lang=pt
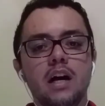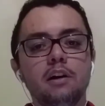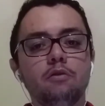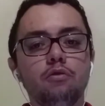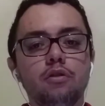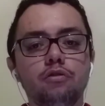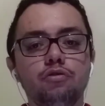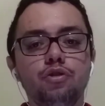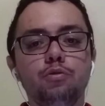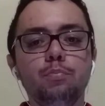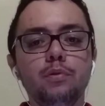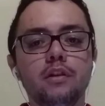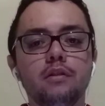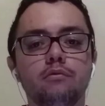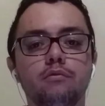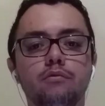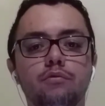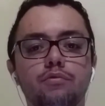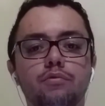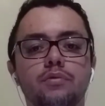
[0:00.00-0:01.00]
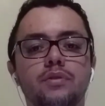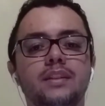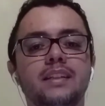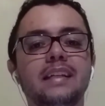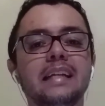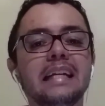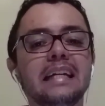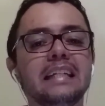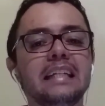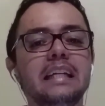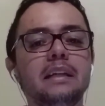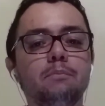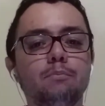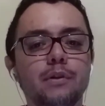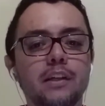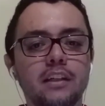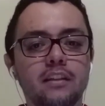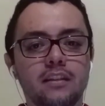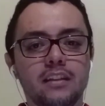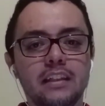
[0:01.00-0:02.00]
Agora eu te pergunto, será que
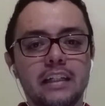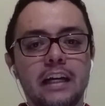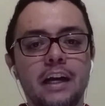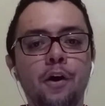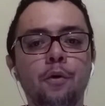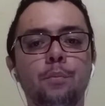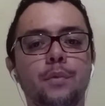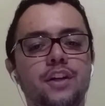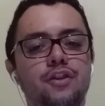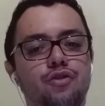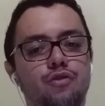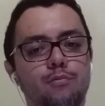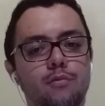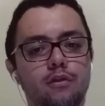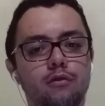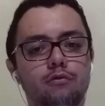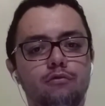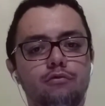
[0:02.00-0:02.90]
empreender é realmente uma